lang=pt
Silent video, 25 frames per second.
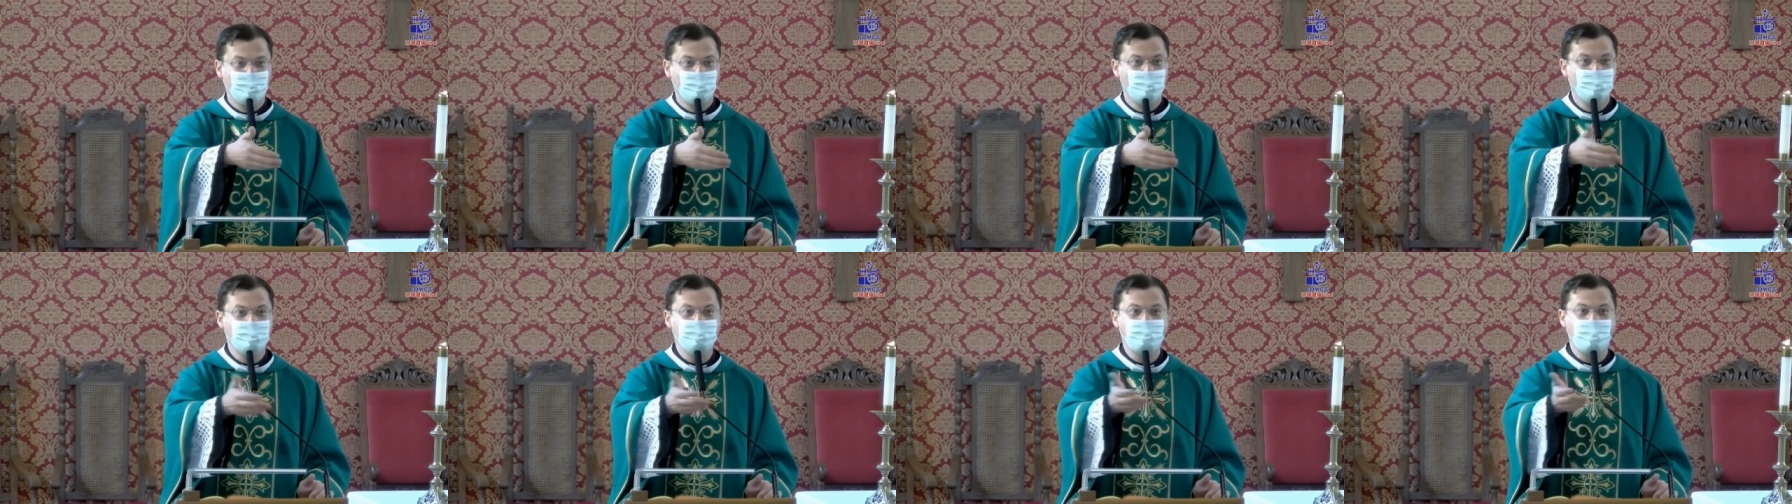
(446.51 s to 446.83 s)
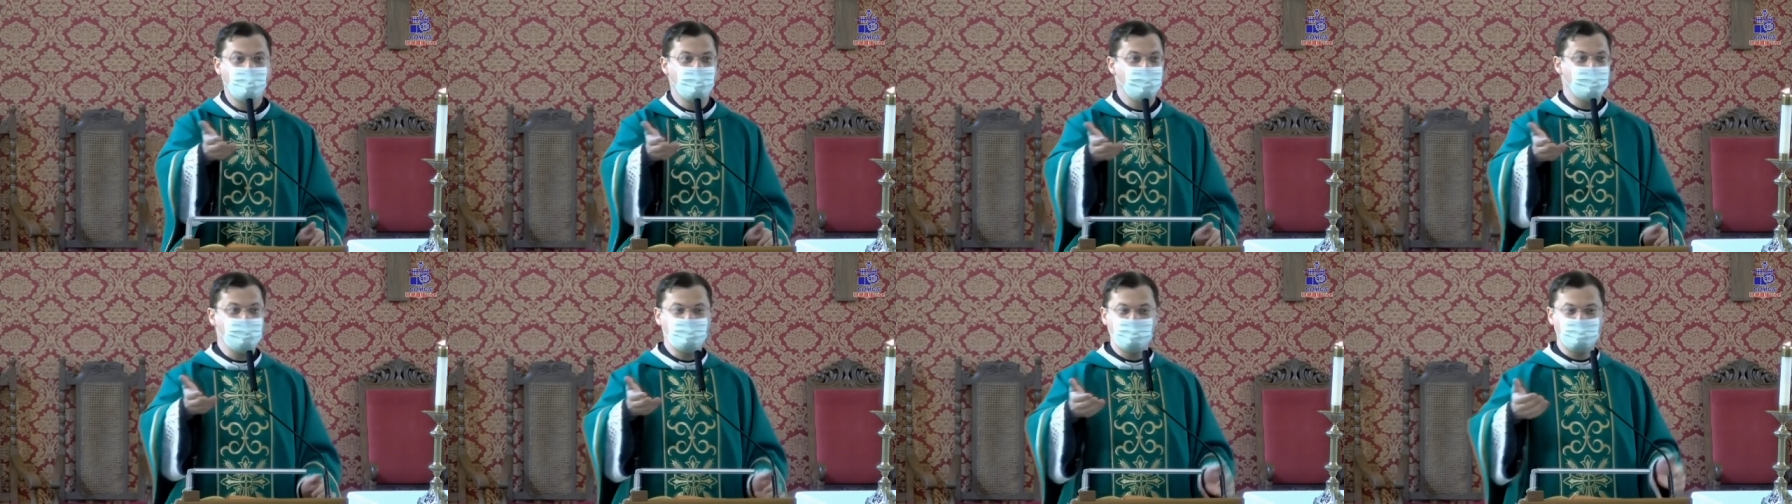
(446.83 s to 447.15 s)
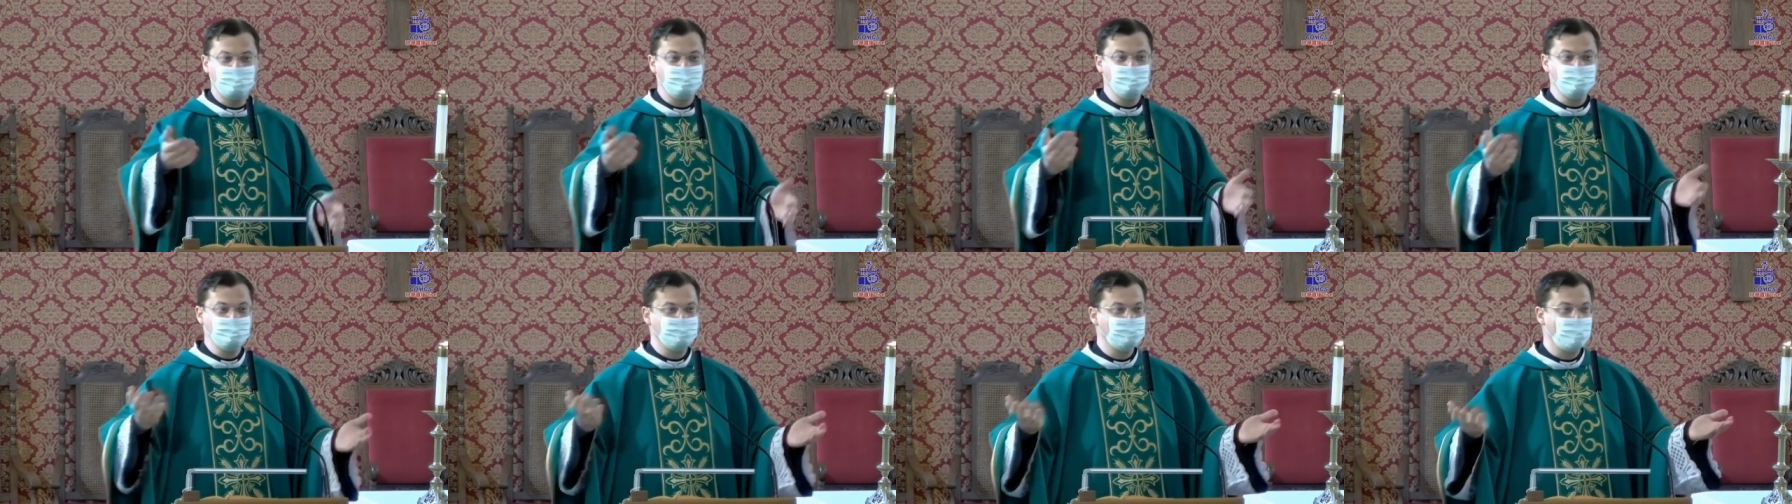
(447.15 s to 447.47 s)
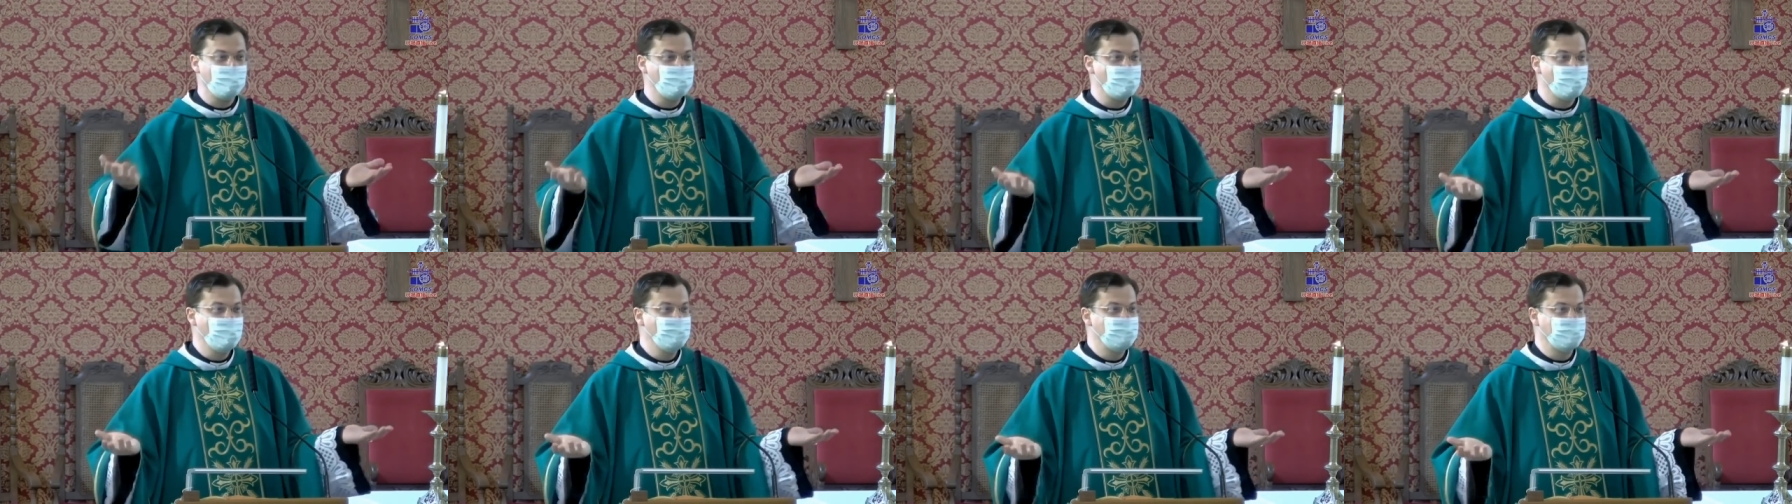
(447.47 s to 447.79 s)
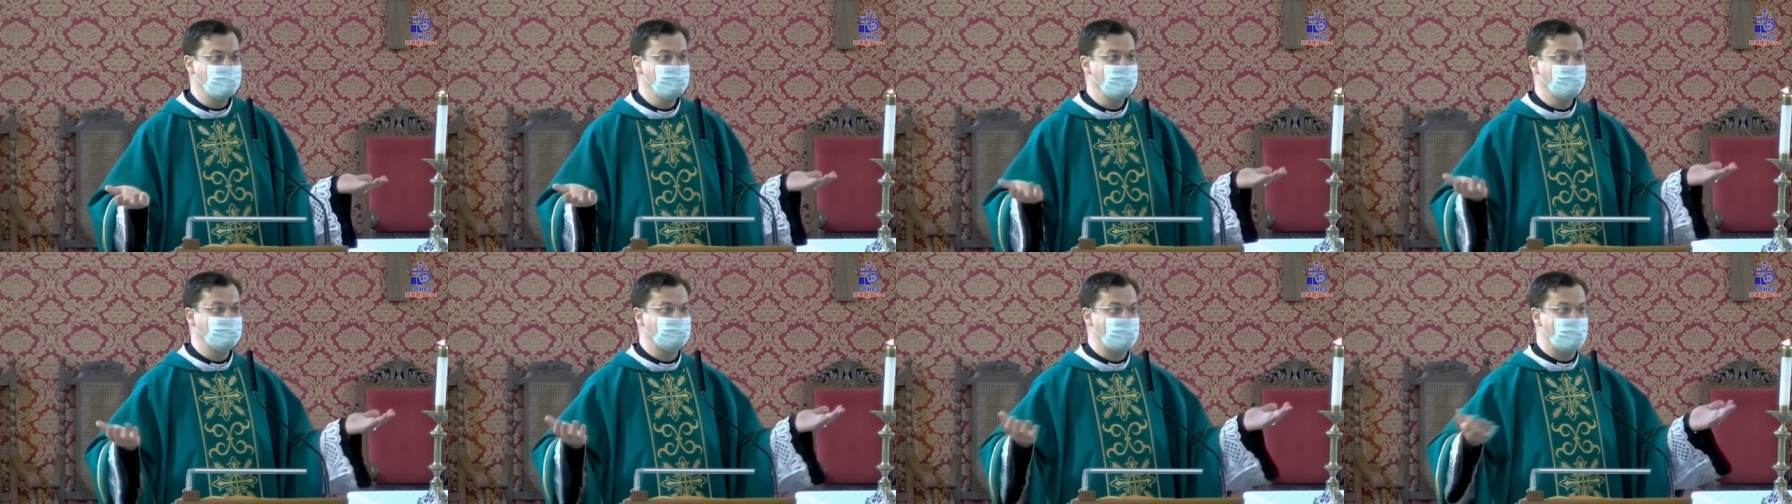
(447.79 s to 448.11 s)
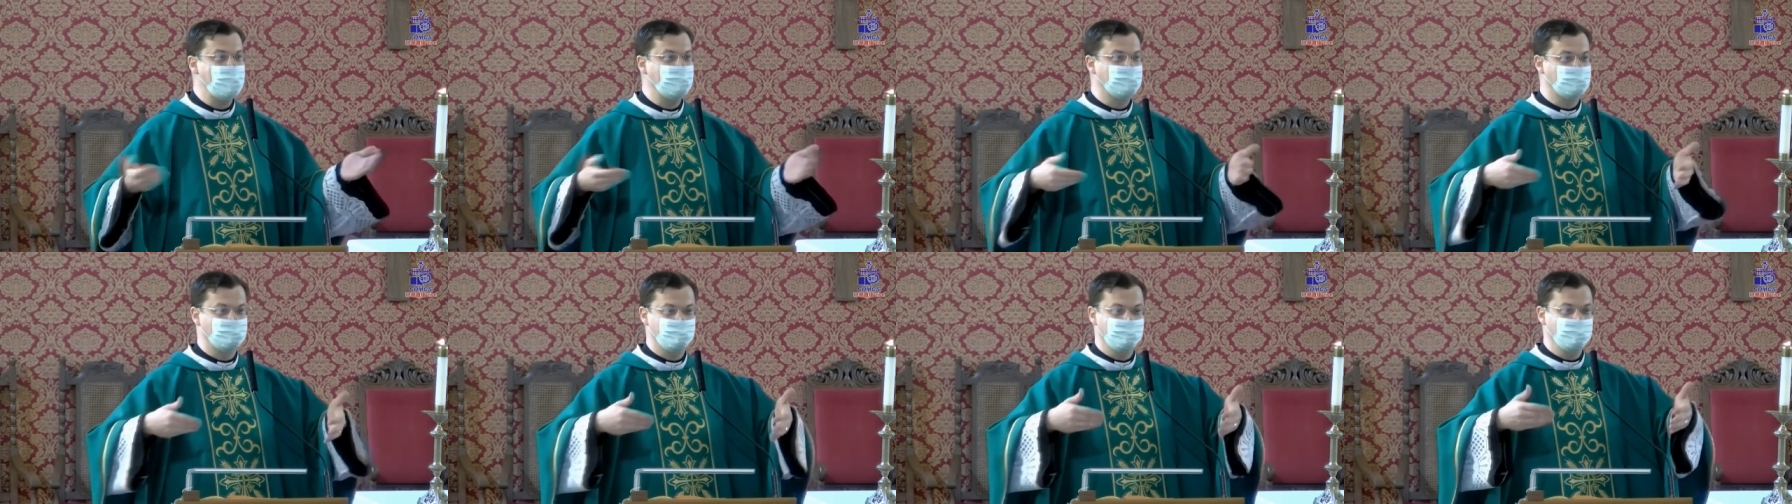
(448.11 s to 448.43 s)
Normalmente eu não vou
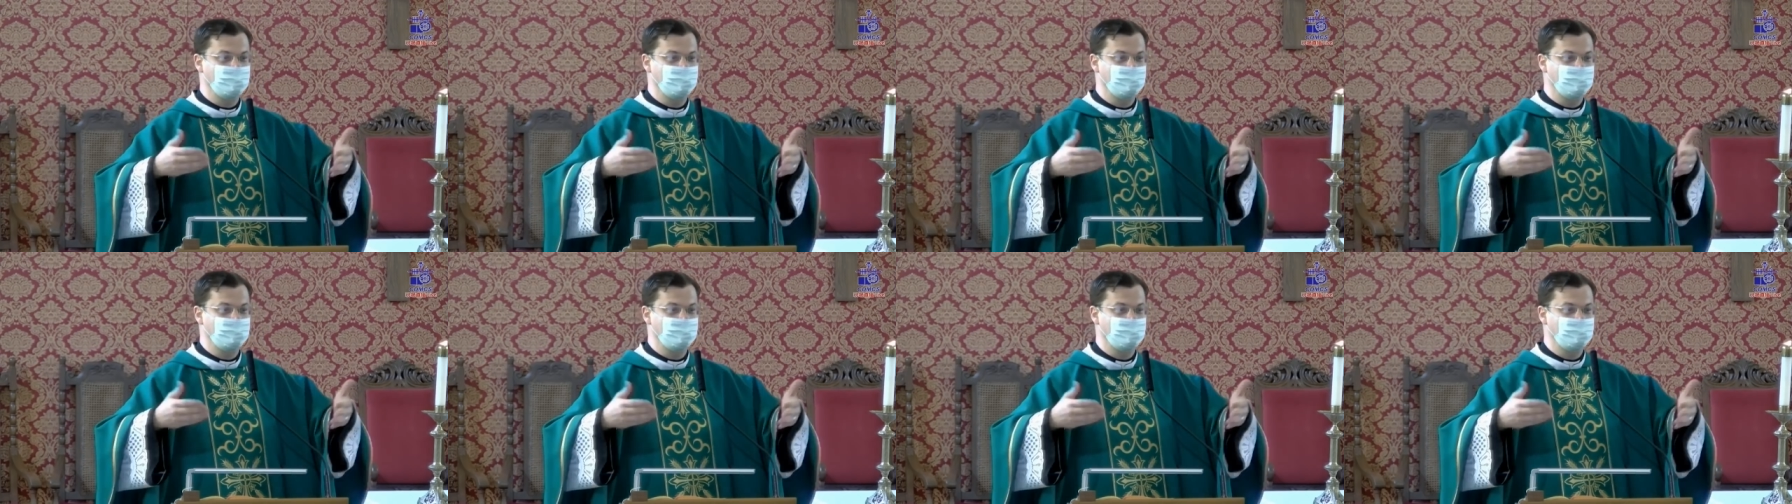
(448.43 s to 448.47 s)
cumprimentá-los